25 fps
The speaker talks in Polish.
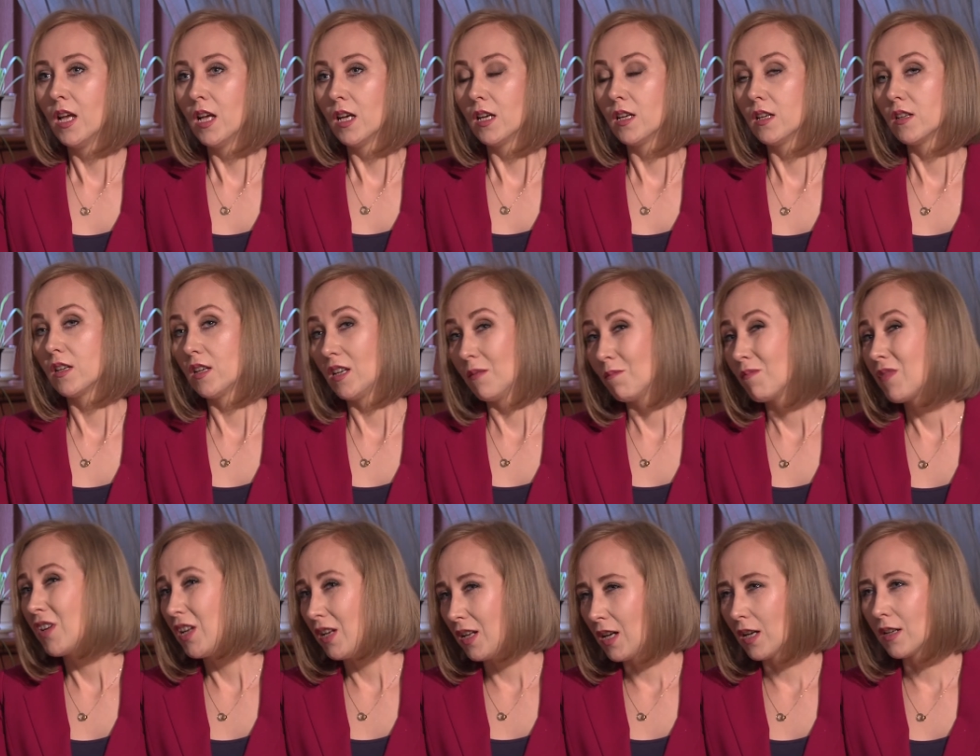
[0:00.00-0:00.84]
e,
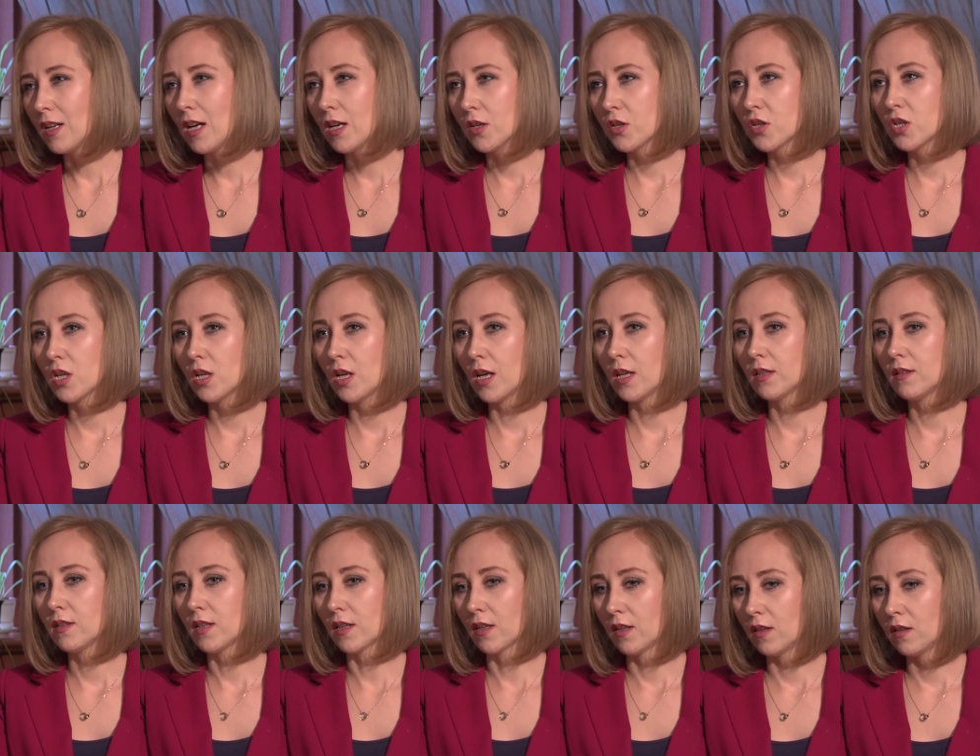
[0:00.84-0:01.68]
kilkanaście
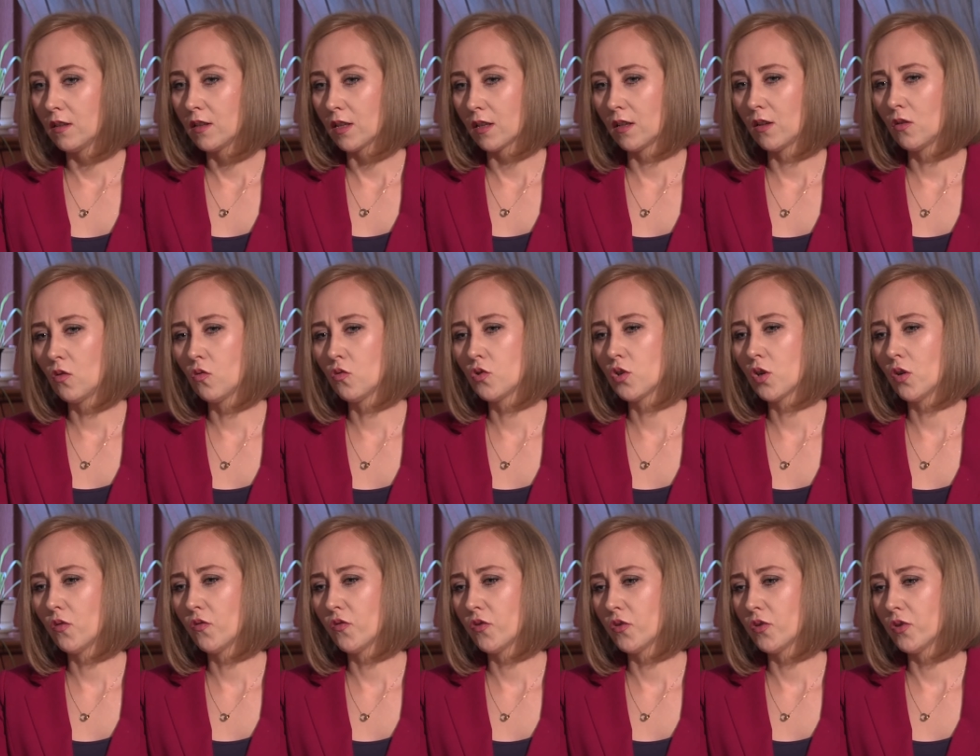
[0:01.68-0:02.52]
lat, taki, taki
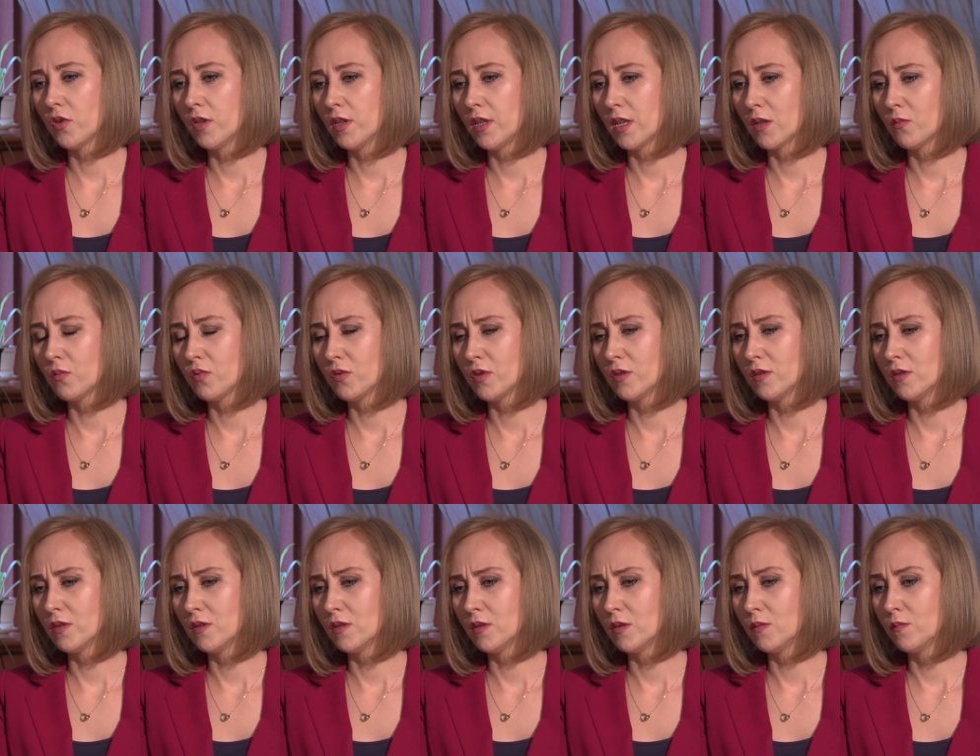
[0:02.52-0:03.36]
kluczowy
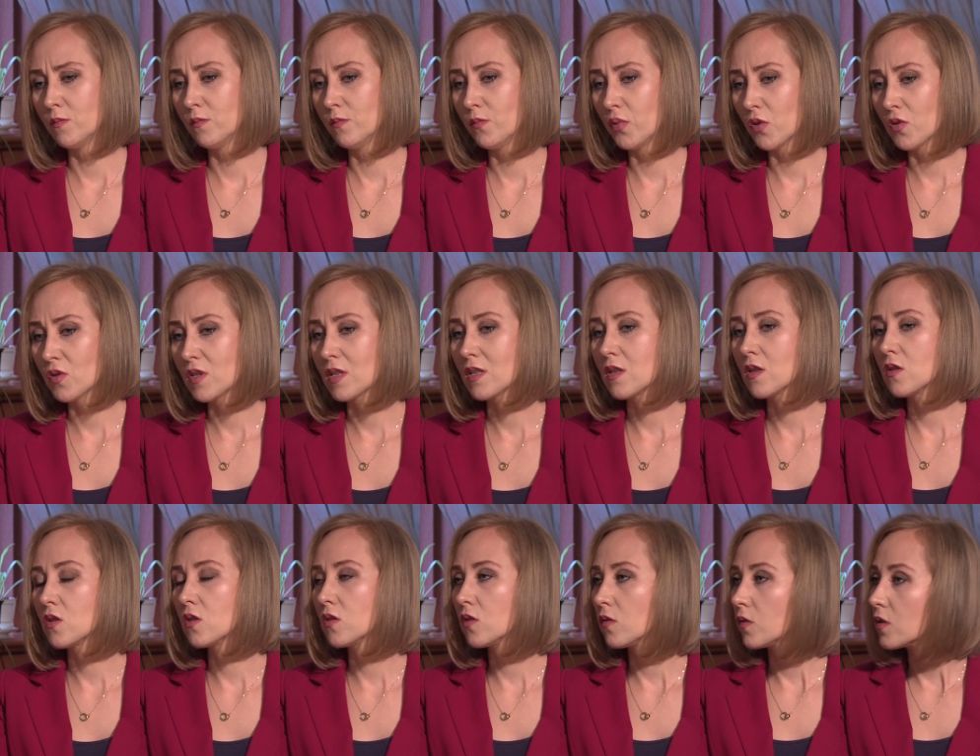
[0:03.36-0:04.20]
jakby proces
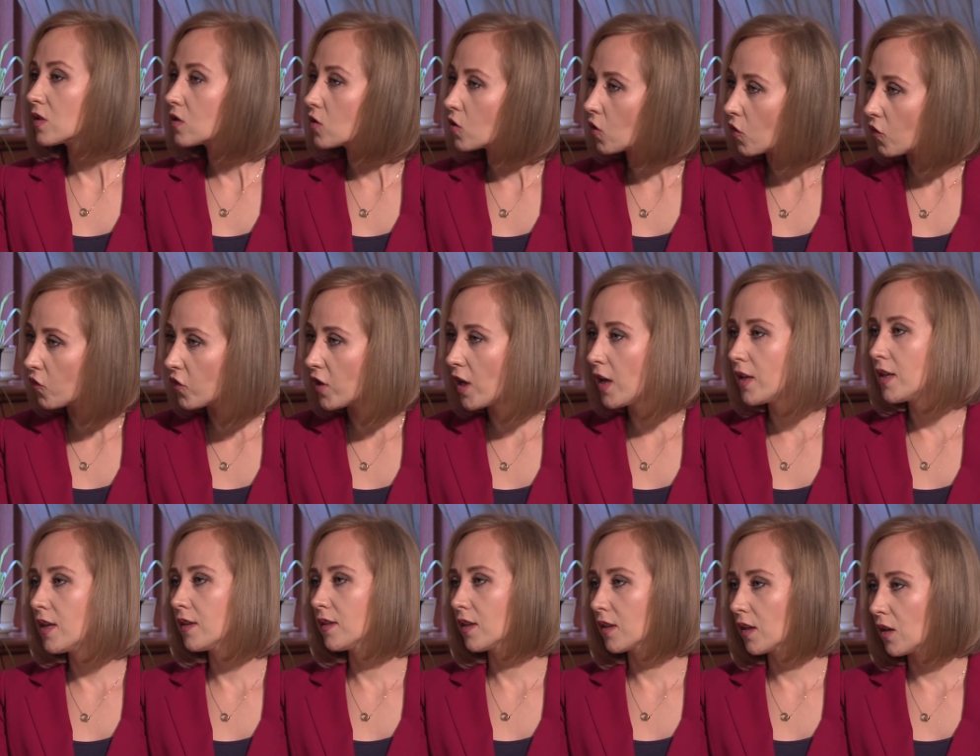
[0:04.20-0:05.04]

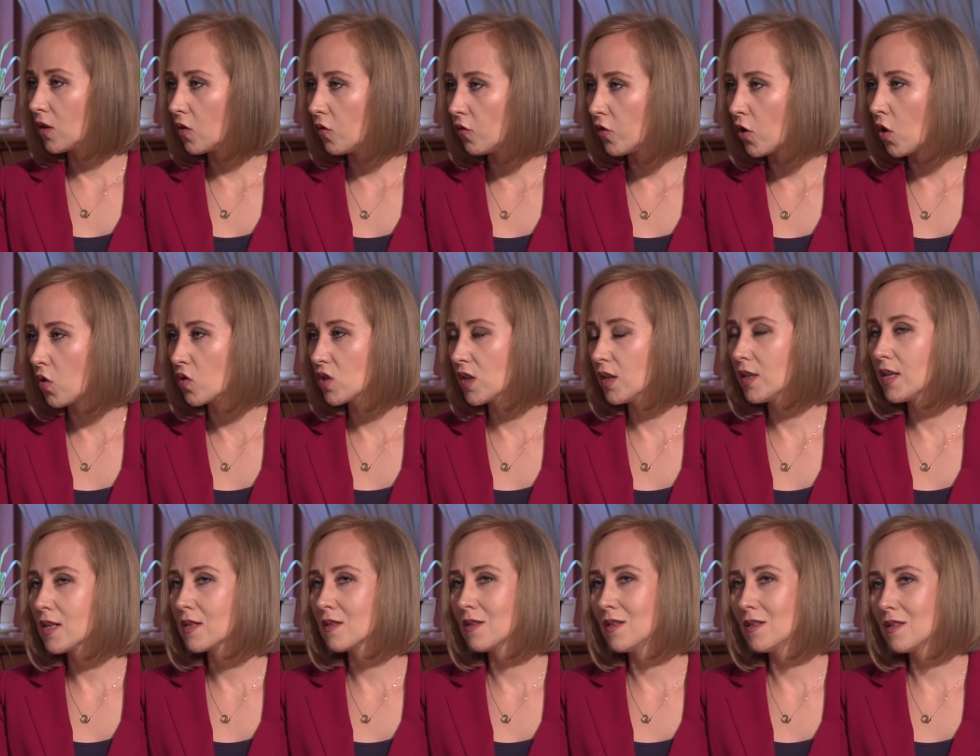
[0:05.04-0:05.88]
zdrowienia, takiego
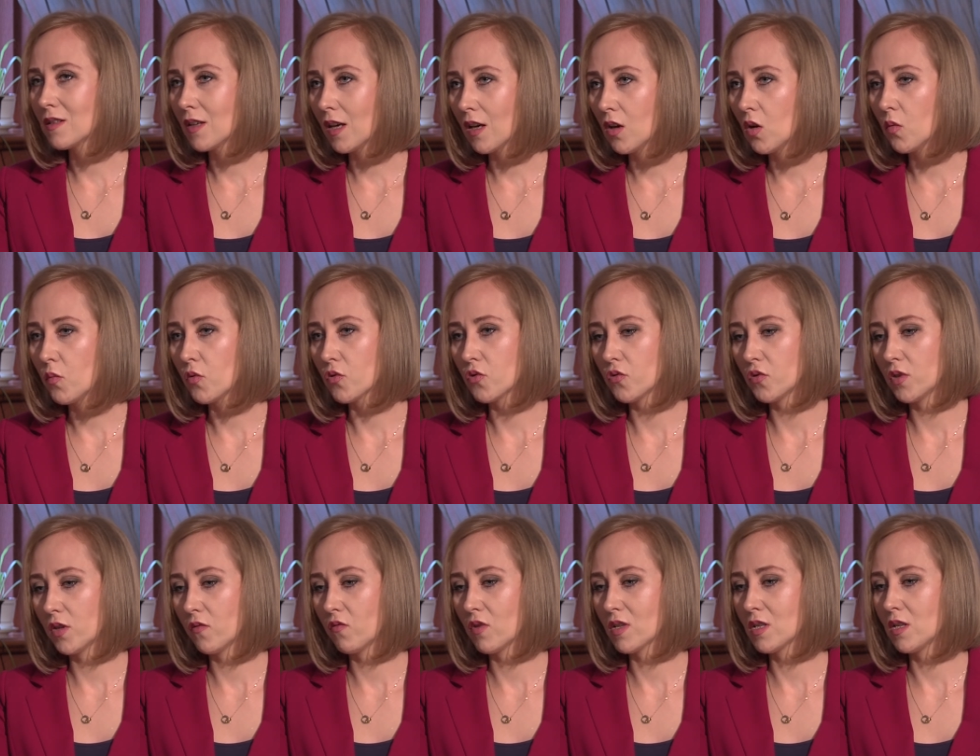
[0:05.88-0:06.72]
wychodzenia z niskiego
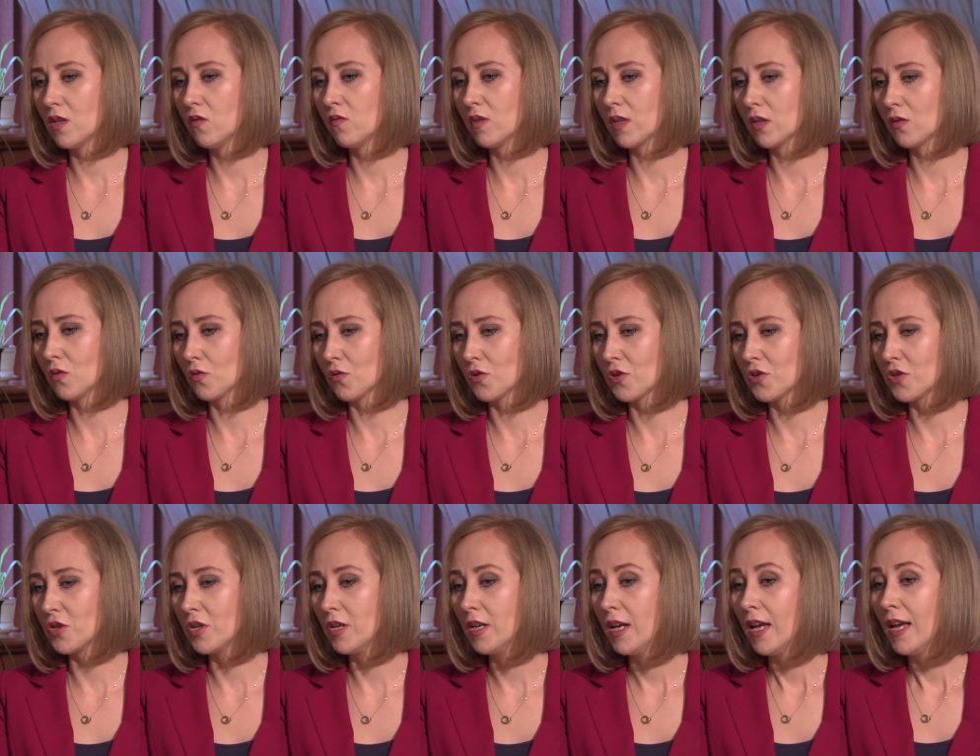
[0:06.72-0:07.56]
poczucia własnej
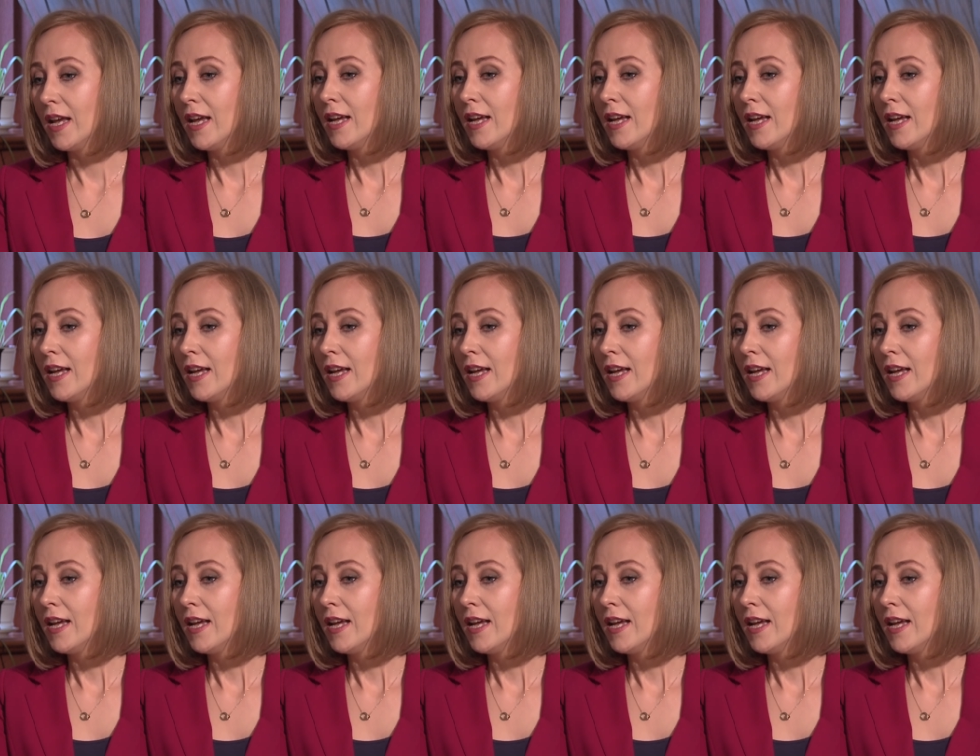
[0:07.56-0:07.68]
wartości,